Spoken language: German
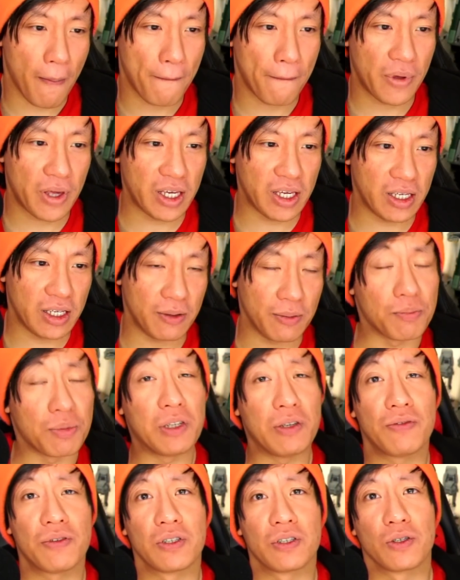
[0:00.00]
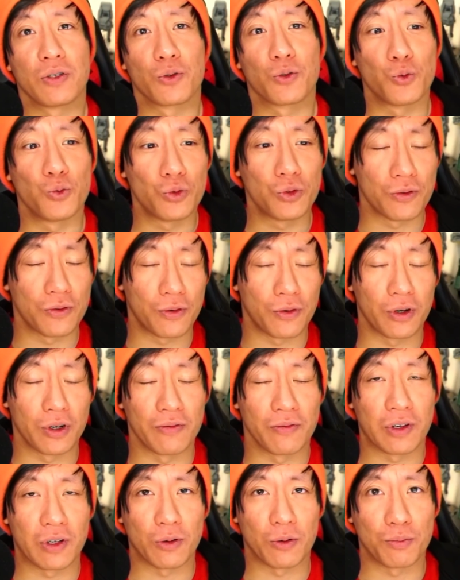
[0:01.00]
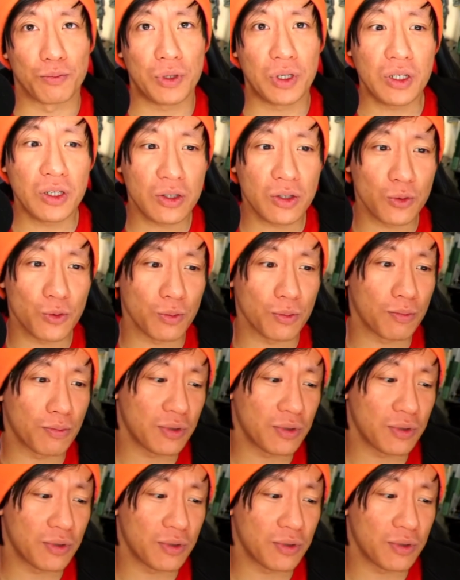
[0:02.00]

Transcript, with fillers: Pi. Pi finde ich eine gute Vorentwicklung. Pi ist eine...